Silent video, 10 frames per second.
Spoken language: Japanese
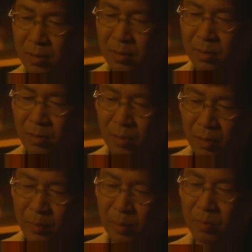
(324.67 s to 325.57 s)
一生懸
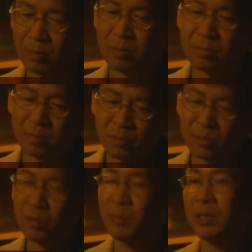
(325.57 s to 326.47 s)
命こう封
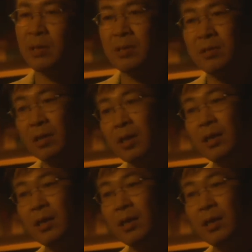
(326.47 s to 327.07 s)
じ込めてんですよね。